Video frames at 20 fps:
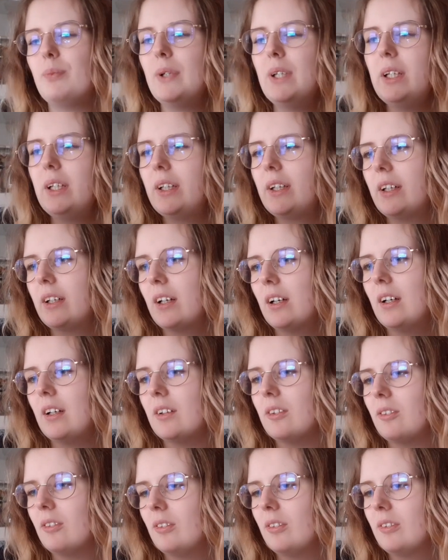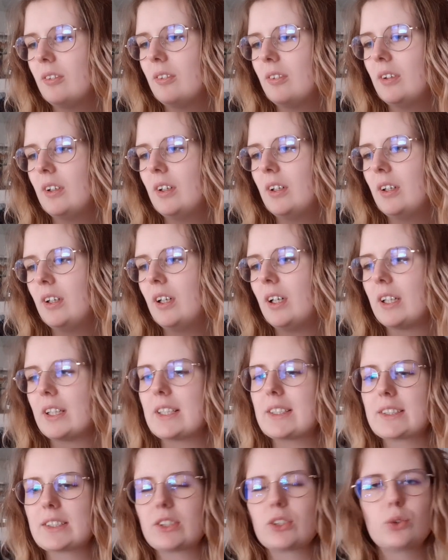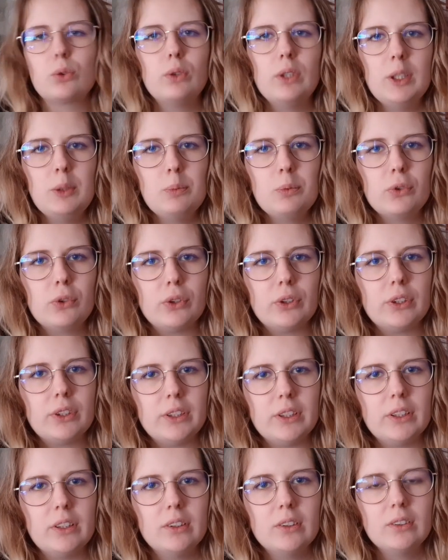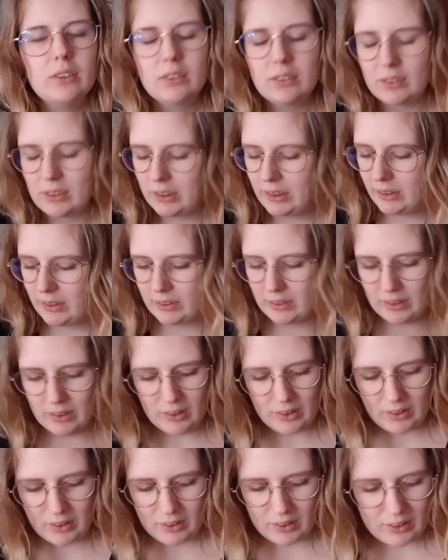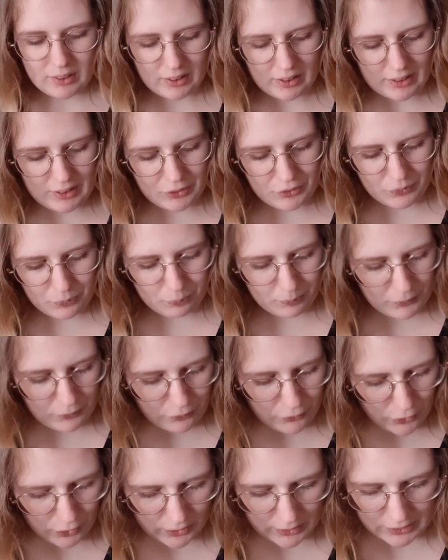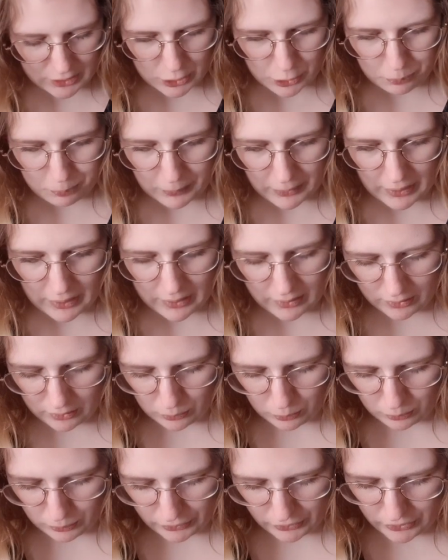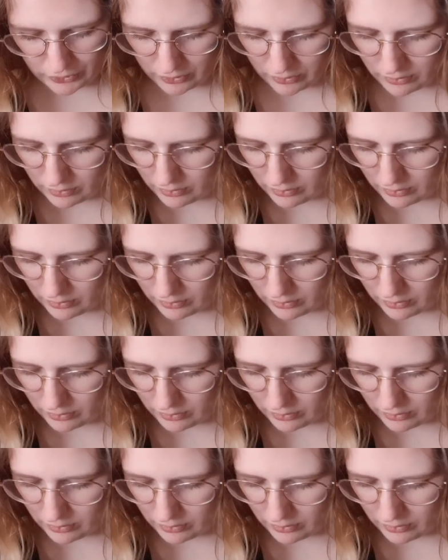mega. Das ist so lieb von dir. Ich bin wirklich sprachlos.